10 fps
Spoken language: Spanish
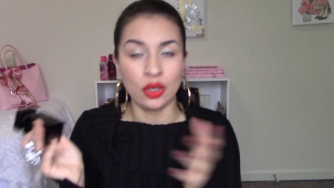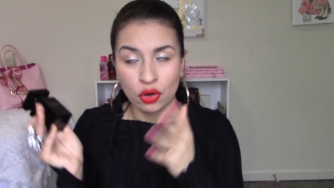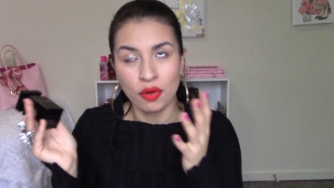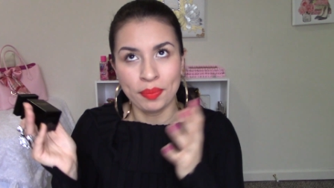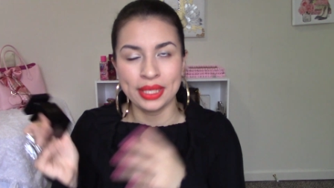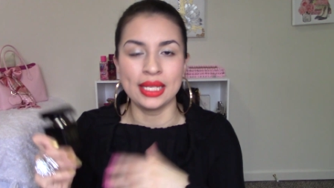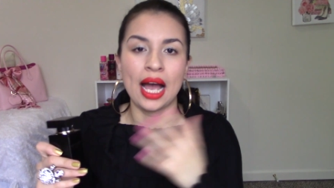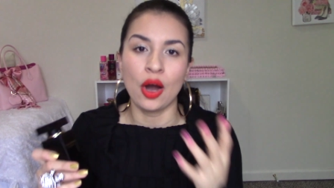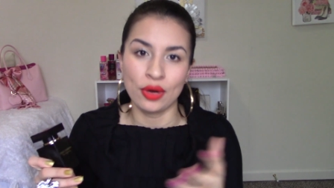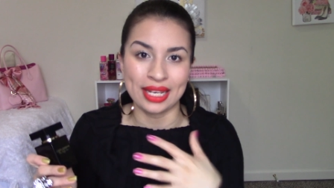compres.
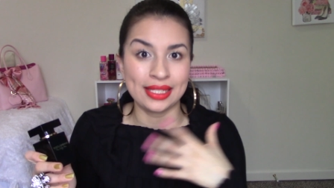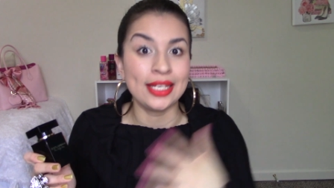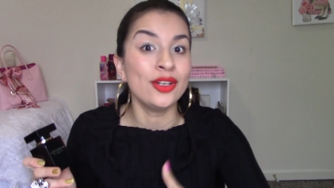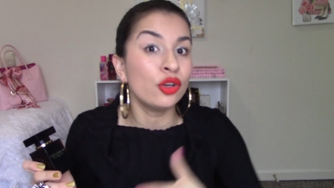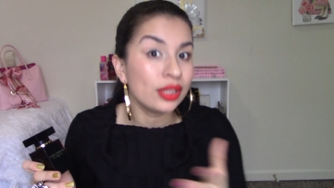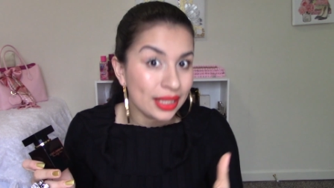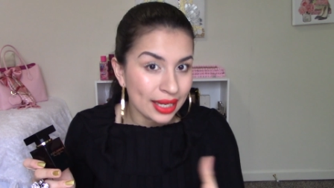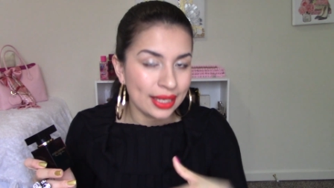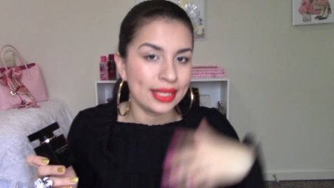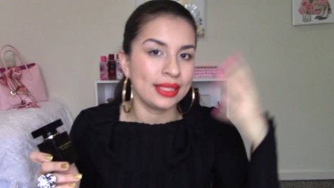Ahora, si no
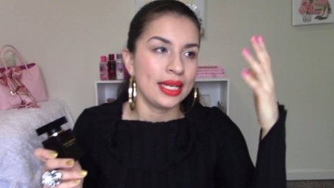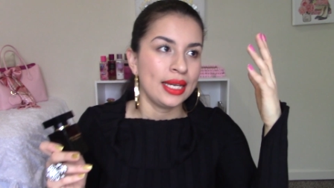tienes